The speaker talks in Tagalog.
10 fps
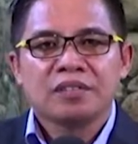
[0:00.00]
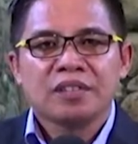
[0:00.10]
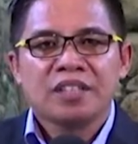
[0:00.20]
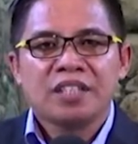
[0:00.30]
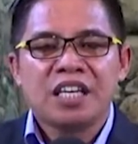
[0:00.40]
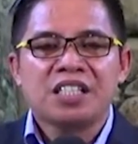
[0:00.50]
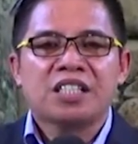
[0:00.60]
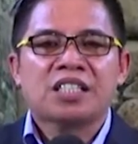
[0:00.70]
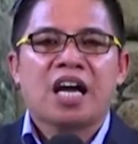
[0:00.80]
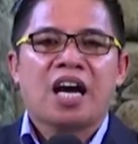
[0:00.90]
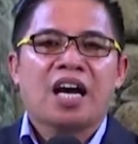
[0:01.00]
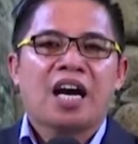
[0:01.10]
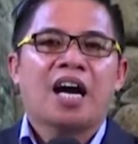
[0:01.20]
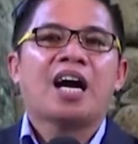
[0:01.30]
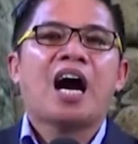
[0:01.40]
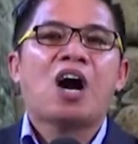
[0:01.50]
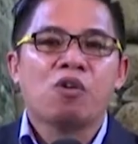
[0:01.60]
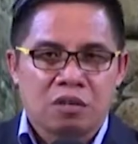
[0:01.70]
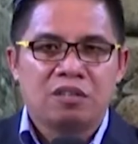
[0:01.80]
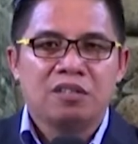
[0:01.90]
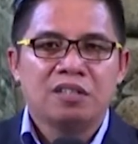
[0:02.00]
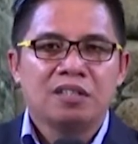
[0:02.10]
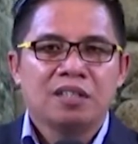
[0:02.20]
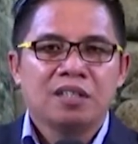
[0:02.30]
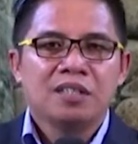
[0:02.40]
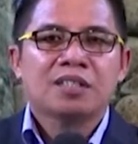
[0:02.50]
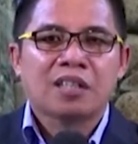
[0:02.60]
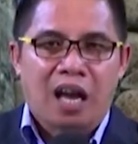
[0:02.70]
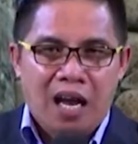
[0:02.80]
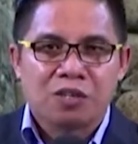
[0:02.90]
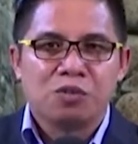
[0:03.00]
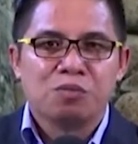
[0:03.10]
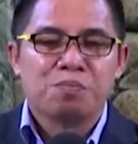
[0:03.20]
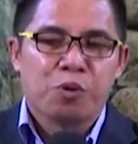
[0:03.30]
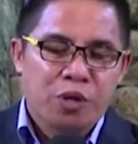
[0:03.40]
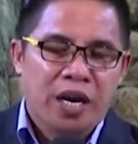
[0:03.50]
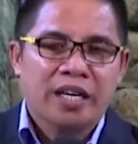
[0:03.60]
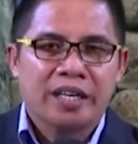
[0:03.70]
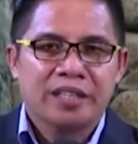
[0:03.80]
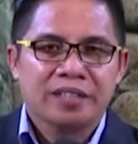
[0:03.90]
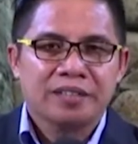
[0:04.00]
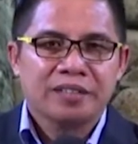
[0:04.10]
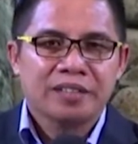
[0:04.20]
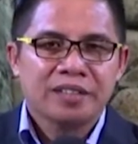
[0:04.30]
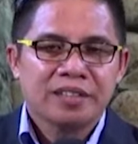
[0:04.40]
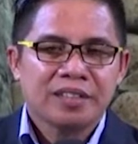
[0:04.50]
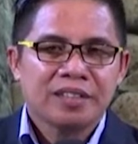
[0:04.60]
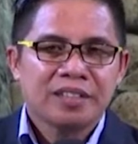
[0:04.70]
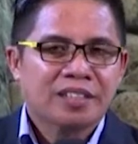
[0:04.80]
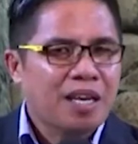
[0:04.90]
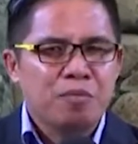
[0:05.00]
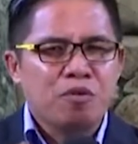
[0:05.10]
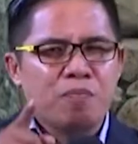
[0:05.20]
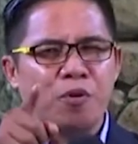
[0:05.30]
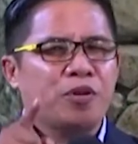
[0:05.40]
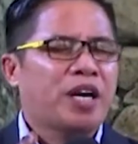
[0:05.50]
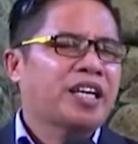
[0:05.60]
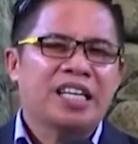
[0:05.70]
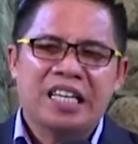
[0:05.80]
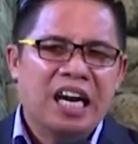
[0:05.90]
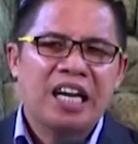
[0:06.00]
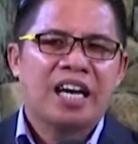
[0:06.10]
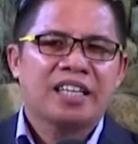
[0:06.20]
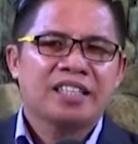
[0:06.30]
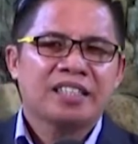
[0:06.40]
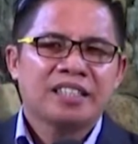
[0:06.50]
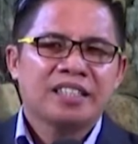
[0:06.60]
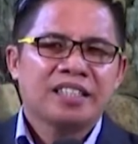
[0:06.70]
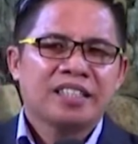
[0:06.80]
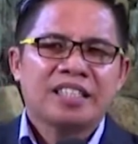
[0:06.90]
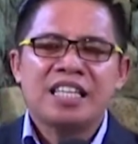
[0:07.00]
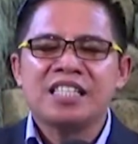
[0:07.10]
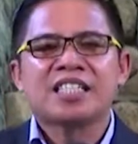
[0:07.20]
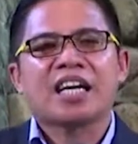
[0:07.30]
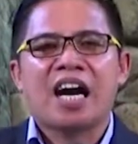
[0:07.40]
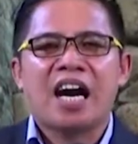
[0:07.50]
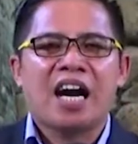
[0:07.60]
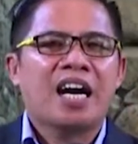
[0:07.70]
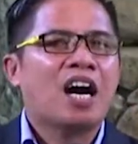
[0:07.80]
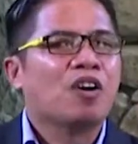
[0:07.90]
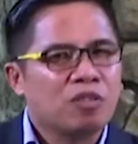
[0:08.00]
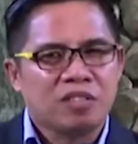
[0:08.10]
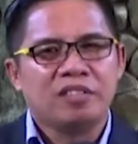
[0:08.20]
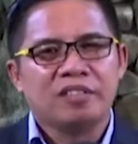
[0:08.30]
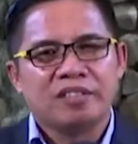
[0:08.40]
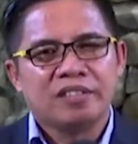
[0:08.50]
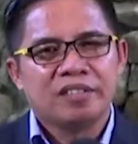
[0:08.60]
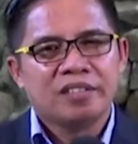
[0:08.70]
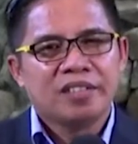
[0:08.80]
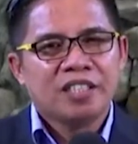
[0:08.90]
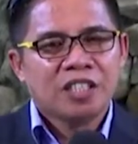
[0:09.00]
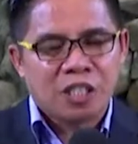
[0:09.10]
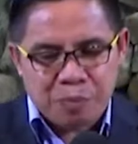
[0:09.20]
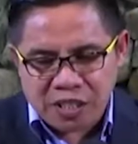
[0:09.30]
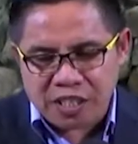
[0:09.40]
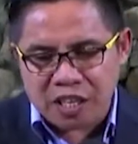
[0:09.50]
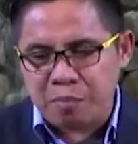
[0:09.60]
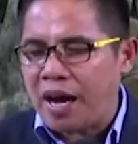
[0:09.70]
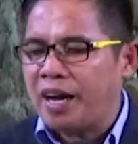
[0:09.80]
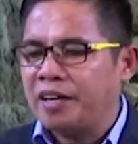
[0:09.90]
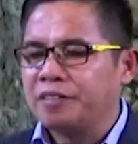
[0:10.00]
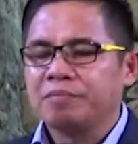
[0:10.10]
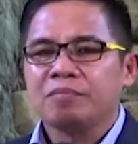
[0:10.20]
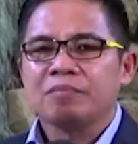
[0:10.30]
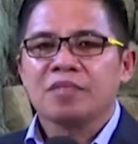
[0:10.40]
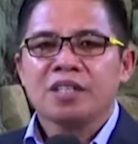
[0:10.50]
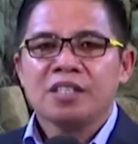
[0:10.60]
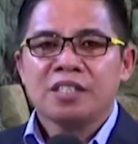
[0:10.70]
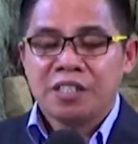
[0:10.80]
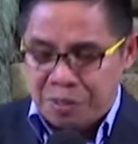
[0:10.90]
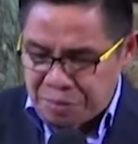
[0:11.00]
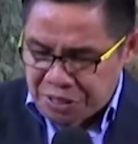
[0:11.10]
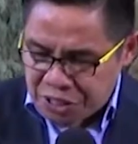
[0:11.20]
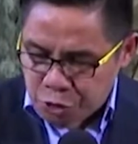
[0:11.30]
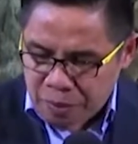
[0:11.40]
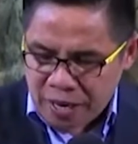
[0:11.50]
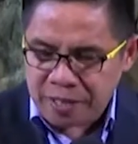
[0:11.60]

Kinsa ang haud sa akong puloy-anan Sa imong puloy-anan higala kinsa kaha ang haod? Si Mr. ba? Si Mrs. ba?